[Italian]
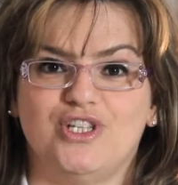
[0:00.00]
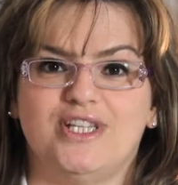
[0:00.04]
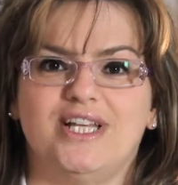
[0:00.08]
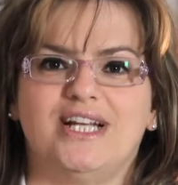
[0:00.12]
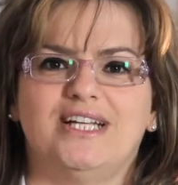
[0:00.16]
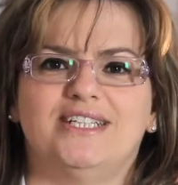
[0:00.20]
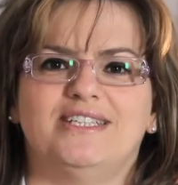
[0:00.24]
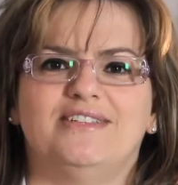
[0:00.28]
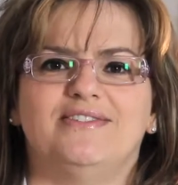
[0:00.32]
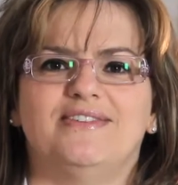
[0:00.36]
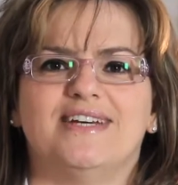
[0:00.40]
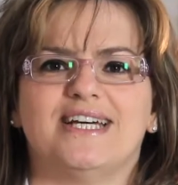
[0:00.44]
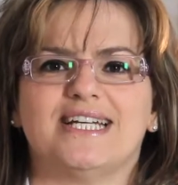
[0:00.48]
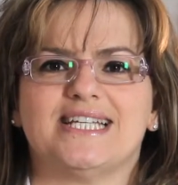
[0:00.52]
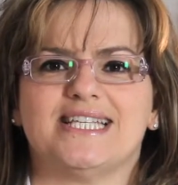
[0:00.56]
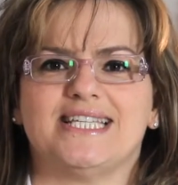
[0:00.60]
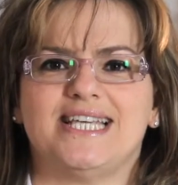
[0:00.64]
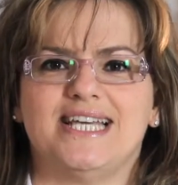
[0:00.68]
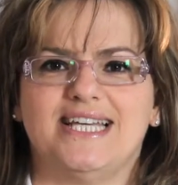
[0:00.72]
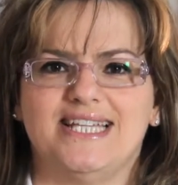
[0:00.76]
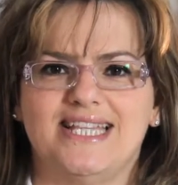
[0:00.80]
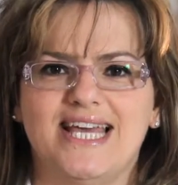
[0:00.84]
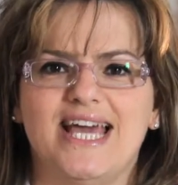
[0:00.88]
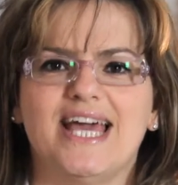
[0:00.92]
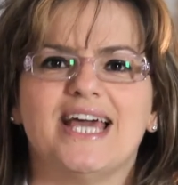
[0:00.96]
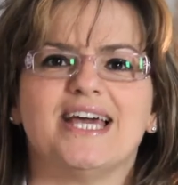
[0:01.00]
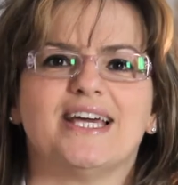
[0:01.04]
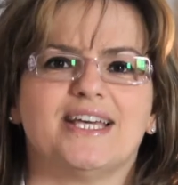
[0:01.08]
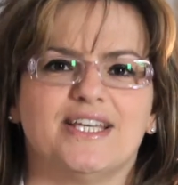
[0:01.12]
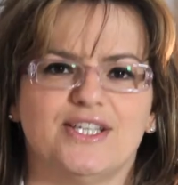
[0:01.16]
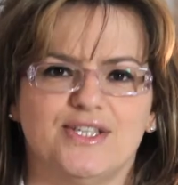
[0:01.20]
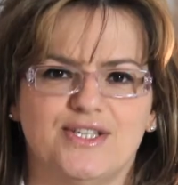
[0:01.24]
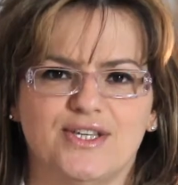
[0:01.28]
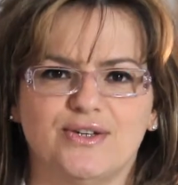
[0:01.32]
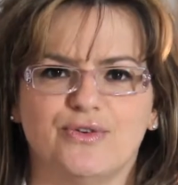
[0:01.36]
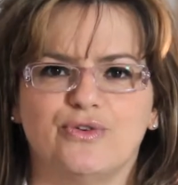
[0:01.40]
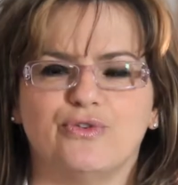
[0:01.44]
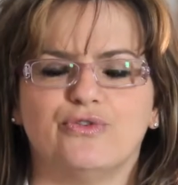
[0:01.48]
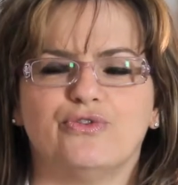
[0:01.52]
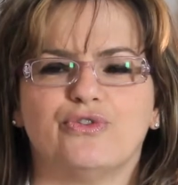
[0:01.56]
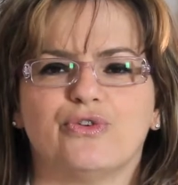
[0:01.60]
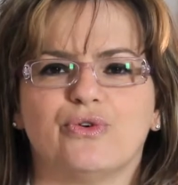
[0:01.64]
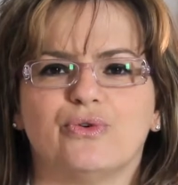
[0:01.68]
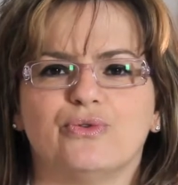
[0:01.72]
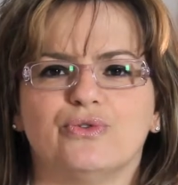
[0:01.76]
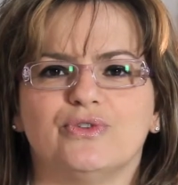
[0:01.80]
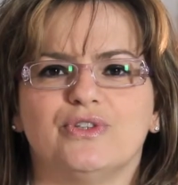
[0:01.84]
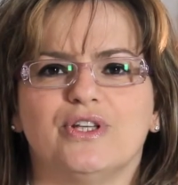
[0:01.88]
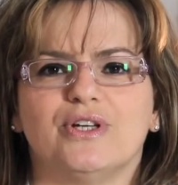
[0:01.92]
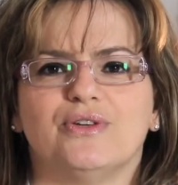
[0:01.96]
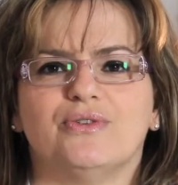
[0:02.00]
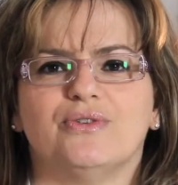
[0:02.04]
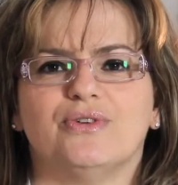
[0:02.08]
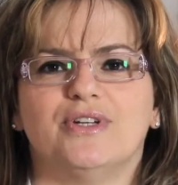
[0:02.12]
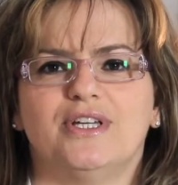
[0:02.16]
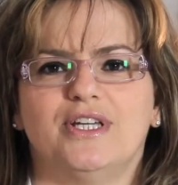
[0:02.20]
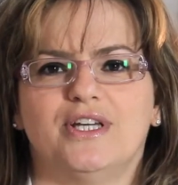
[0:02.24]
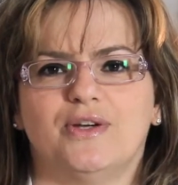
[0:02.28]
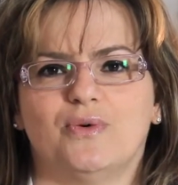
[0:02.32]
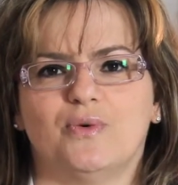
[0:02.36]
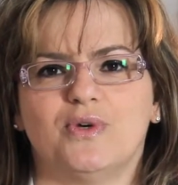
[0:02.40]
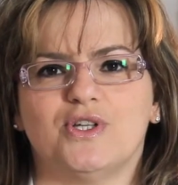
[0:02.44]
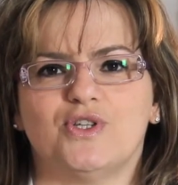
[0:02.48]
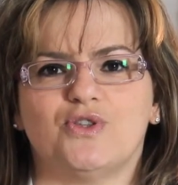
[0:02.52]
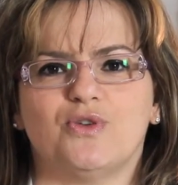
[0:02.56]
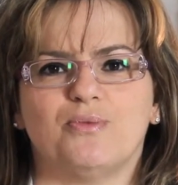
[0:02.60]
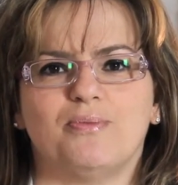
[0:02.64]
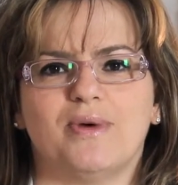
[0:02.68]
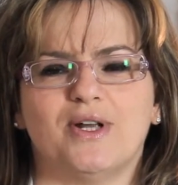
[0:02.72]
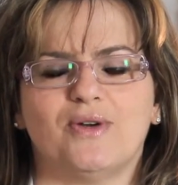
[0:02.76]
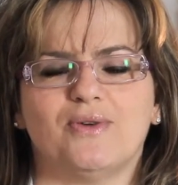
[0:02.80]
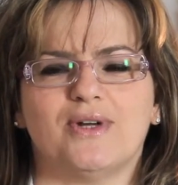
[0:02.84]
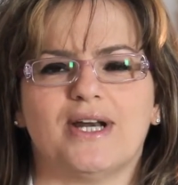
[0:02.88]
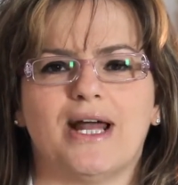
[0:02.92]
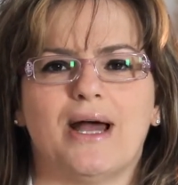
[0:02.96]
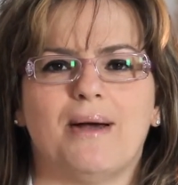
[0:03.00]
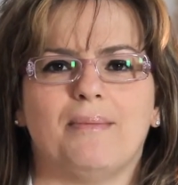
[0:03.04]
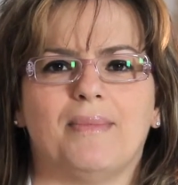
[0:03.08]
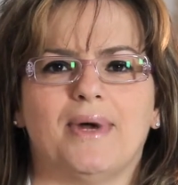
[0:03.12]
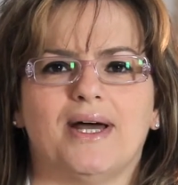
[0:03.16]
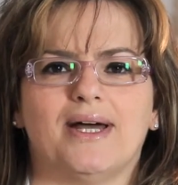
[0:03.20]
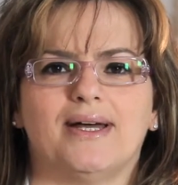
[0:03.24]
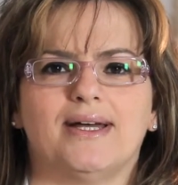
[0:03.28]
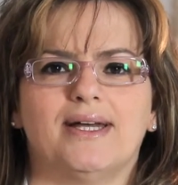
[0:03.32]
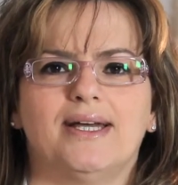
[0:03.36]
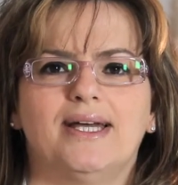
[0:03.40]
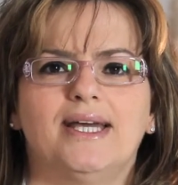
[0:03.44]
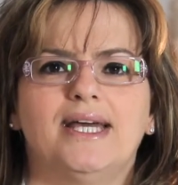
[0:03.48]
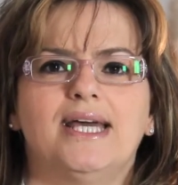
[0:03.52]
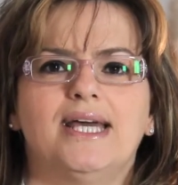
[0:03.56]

delle diverse idee che si confrontano in questo panorama.